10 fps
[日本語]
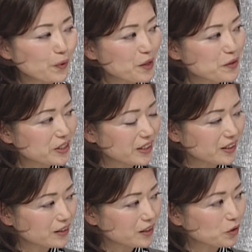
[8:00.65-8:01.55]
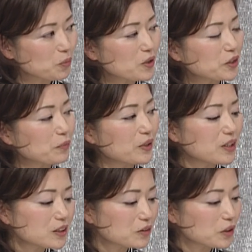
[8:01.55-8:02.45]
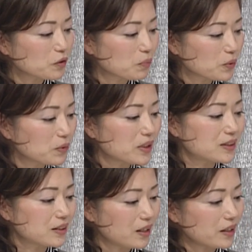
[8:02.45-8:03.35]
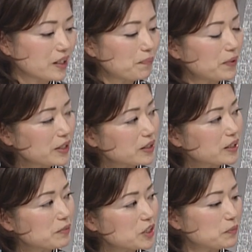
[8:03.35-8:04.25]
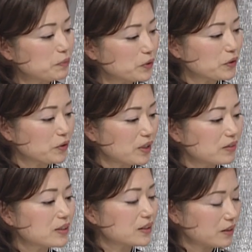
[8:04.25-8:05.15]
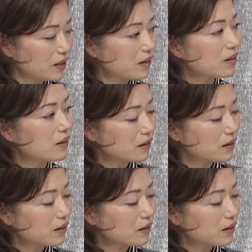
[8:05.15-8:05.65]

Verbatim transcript: れるんじゃないかなと思う方もいらっしゃるかと思うんですが、やっぱり厳しい部分っていうのはあるんですかね。はい。